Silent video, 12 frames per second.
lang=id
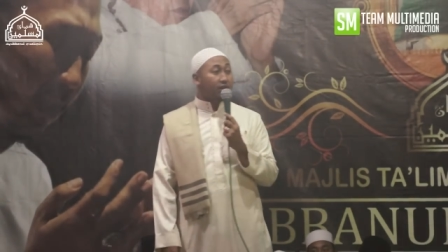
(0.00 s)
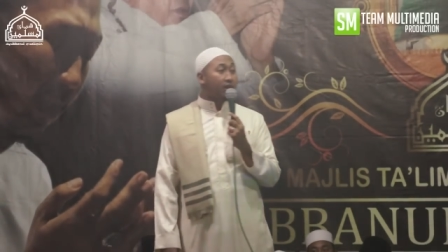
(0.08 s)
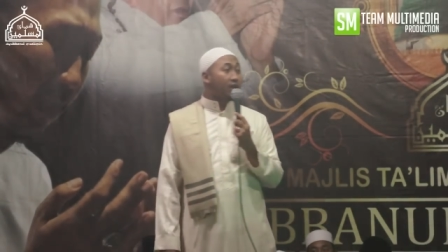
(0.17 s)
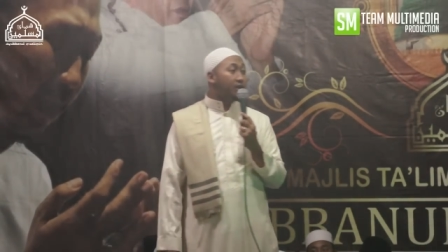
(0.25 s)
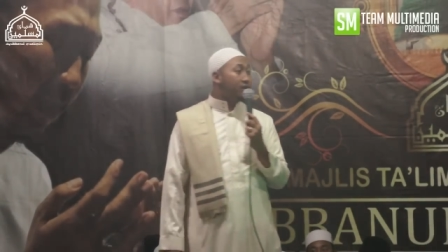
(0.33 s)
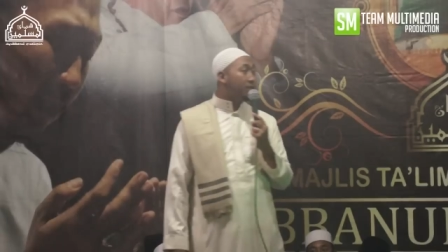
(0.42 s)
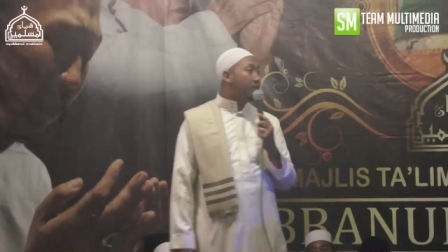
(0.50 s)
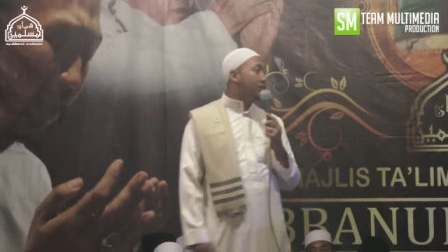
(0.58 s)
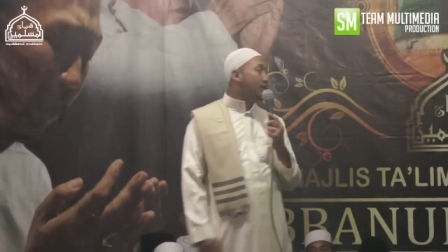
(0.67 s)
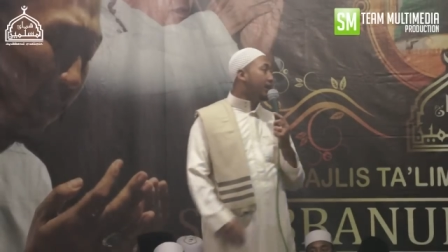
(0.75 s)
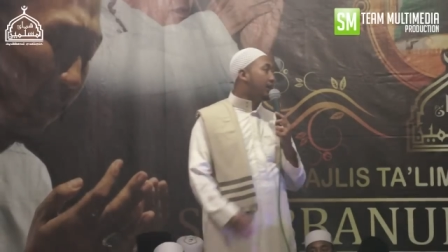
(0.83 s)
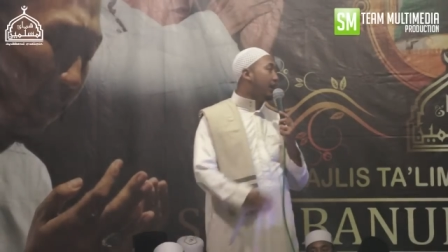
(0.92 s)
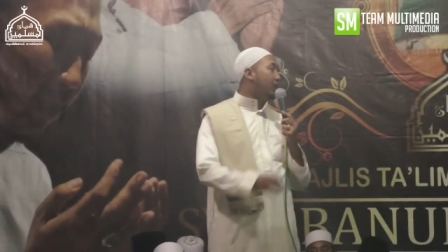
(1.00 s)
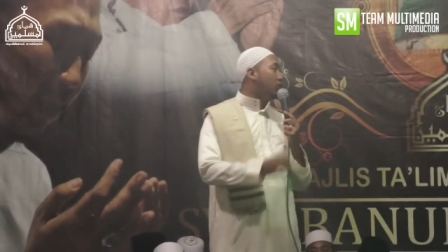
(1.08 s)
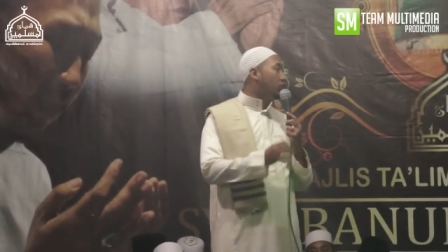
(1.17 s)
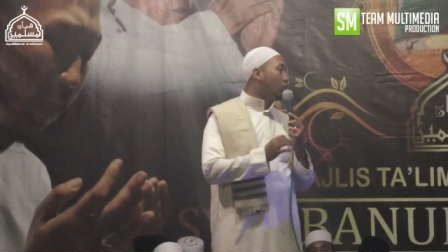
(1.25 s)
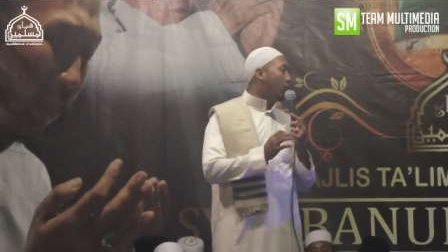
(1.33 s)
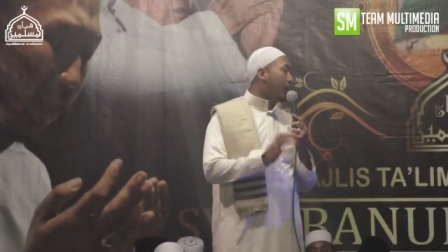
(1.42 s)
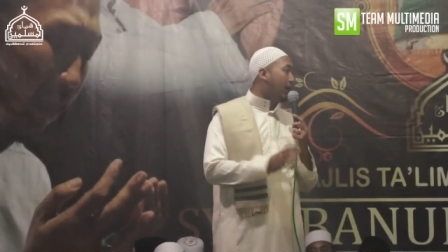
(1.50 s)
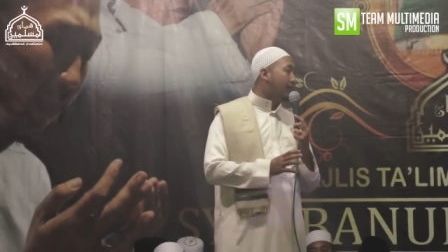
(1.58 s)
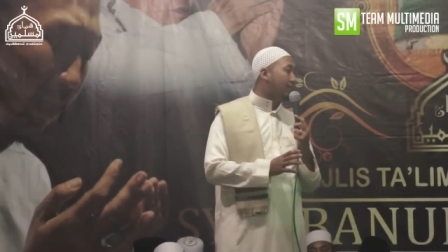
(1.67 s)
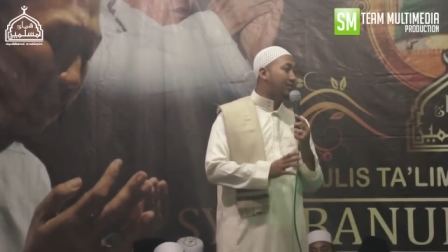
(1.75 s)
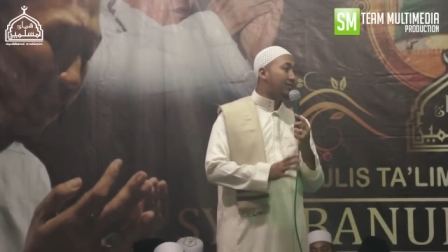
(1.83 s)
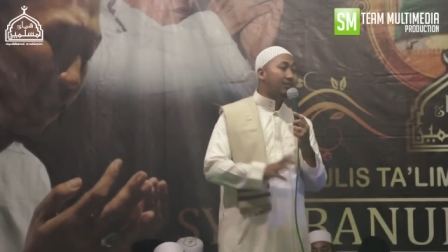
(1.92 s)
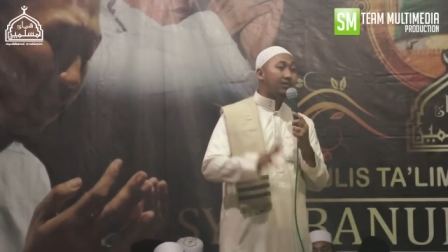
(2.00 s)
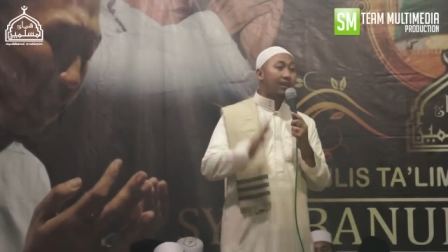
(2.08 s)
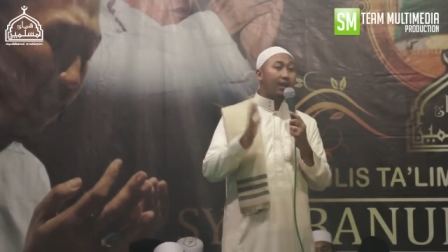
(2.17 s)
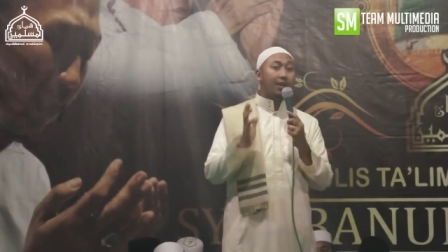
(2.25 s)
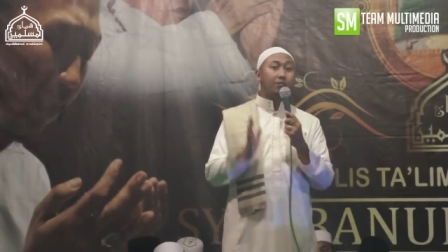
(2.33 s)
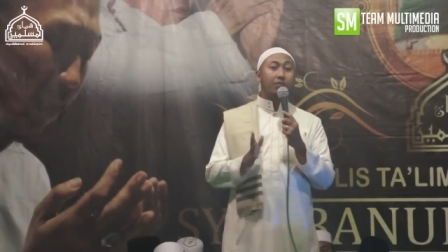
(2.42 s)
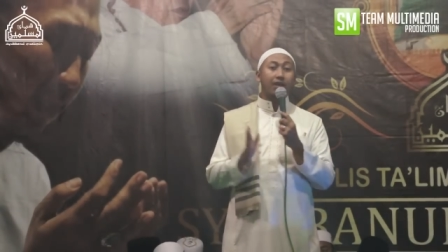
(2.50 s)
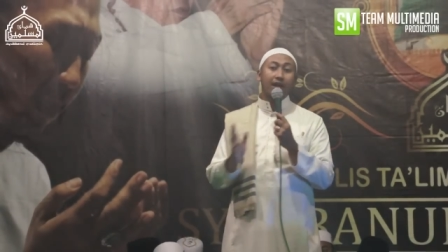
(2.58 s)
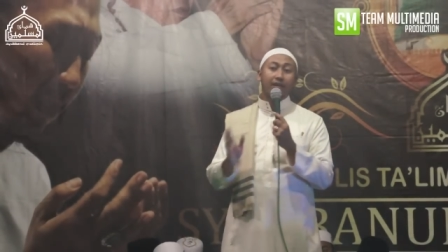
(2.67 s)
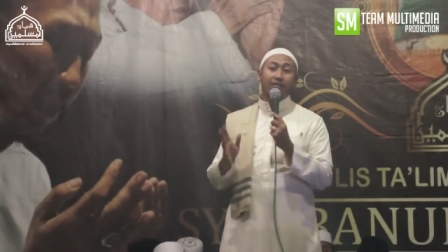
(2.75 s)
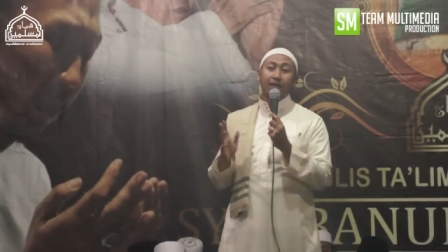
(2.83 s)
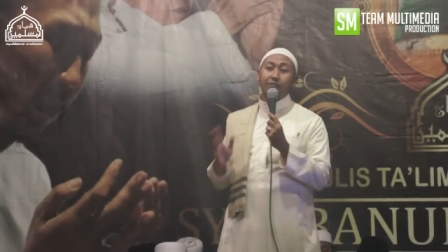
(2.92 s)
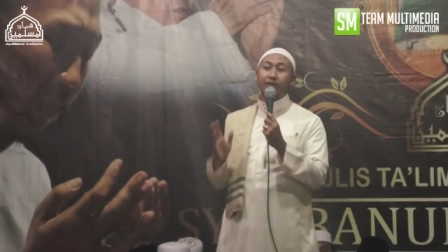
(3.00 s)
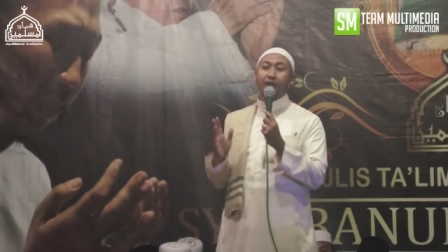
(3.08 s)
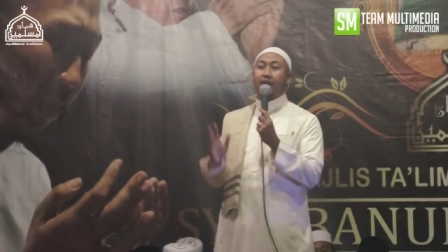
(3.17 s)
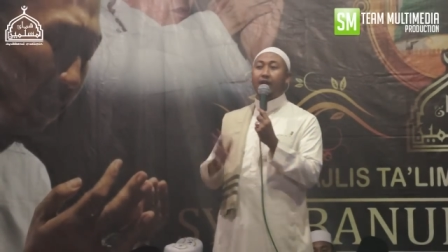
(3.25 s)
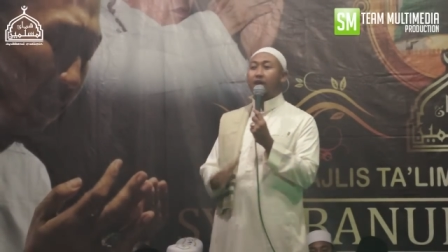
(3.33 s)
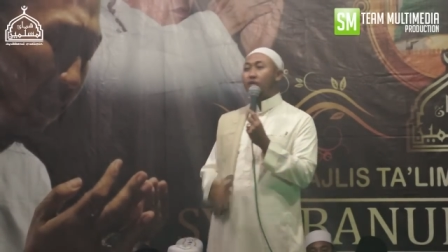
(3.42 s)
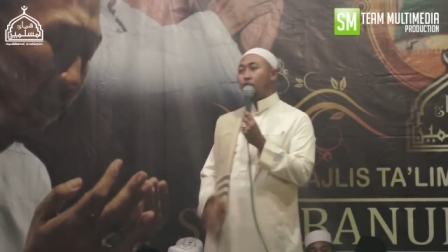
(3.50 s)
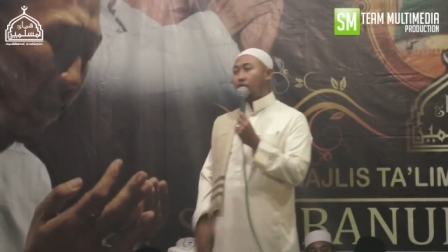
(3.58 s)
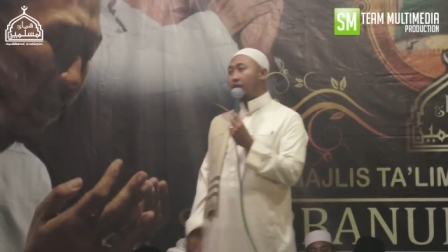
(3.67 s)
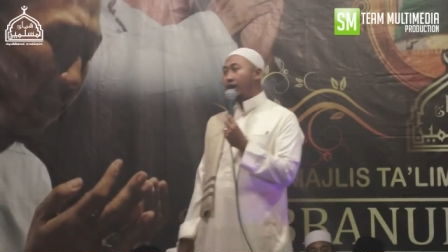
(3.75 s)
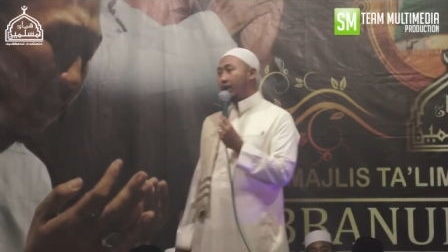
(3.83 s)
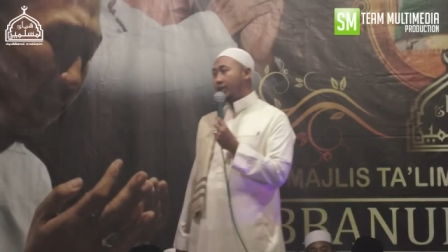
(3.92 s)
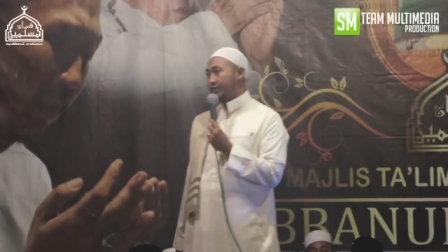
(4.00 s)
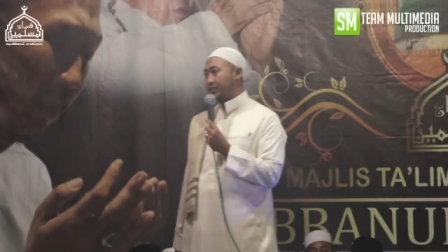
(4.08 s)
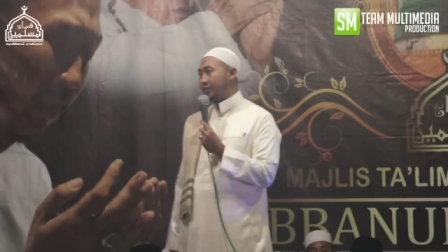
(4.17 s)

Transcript: dan dibacakan doa setelah menghatamkan Al-Quran